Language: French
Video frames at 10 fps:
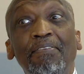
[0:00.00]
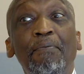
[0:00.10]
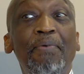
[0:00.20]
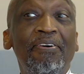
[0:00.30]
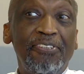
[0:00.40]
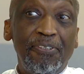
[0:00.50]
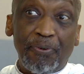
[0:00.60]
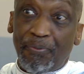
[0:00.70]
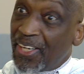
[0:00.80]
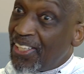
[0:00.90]
même pas venu
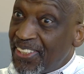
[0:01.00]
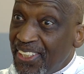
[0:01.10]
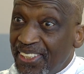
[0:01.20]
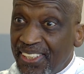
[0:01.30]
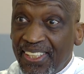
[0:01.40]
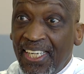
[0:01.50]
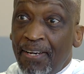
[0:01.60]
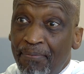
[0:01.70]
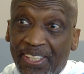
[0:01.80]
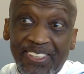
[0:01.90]
pour prendre la science,
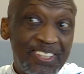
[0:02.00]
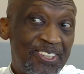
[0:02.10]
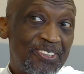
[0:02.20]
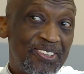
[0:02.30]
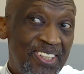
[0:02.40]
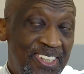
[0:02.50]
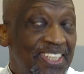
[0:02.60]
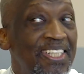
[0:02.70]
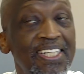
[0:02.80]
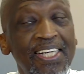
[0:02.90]
parce que ce sont des
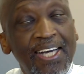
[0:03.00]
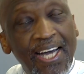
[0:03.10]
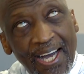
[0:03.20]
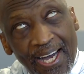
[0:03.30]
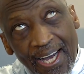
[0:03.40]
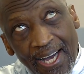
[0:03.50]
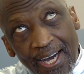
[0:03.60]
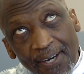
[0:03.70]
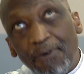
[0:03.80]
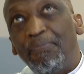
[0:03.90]
gens
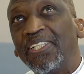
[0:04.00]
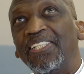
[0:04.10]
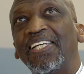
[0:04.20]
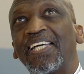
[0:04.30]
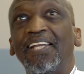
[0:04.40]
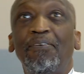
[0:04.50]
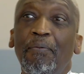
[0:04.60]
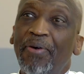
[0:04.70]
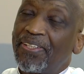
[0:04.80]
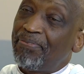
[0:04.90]
en compagnie desquels on ne
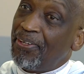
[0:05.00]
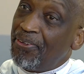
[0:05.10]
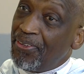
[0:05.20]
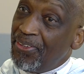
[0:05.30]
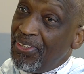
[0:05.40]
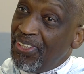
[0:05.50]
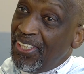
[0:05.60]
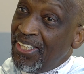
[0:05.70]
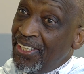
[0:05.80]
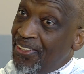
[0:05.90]
peut pas être malheureux.
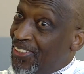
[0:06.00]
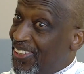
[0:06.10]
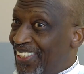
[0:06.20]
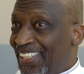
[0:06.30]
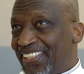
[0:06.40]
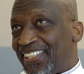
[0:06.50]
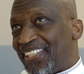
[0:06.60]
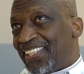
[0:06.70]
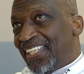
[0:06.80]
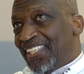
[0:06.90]
Donc cette
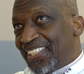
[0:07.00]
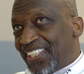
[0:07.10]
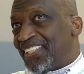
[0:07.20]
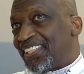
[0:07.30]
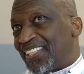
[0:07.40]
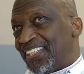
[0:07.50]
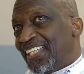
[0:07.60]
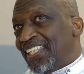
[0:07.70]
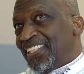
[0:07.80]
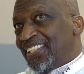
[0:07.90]
euh, science,
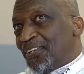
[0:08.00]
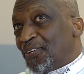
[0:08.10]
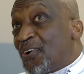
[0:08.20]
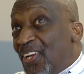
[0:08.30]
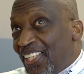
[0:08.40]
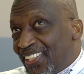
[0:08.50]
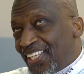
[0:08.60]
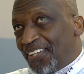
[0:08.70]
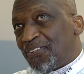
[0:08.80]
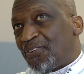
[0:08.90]
si on
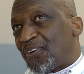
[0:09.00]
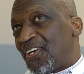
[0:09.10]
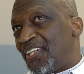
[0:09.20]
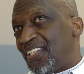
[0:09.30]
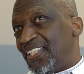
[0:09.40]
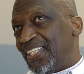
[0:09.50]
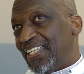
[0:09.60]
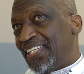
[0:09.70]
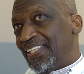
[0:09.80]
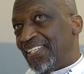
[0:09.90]
connaissait le Coran,
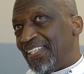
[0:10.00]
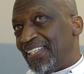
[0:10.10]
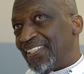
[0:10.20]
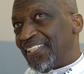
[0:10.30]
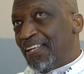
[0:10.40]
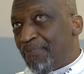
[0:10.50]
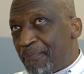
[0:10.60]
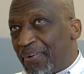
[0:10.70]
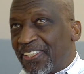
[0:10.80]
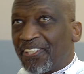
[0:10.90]
euh, ce n'est
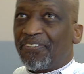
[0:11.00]
pas parce